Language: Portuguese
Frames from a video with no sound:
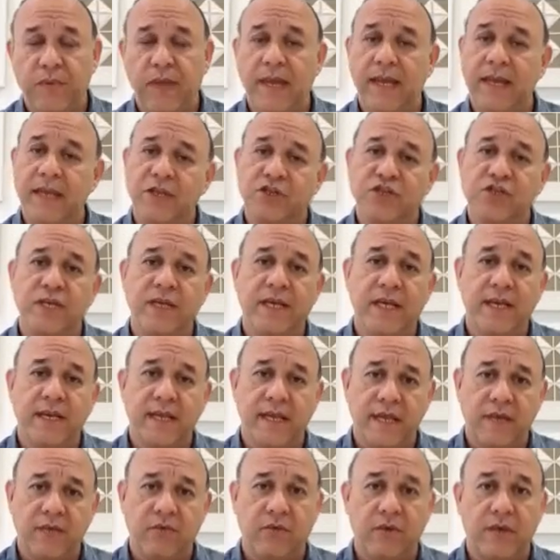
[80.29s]
Ele tinha
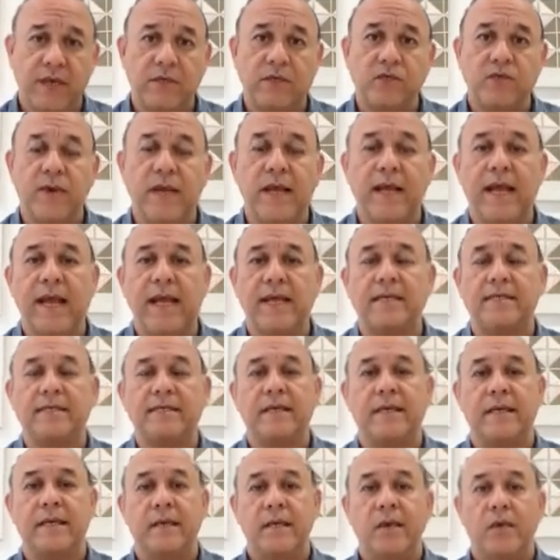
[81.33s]
dentro da sua
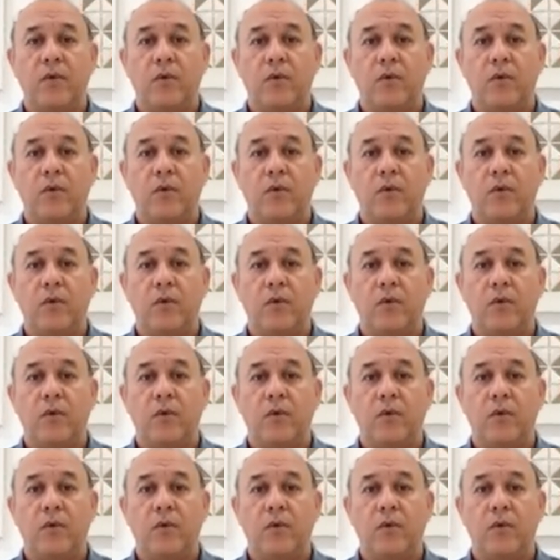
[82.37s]
casa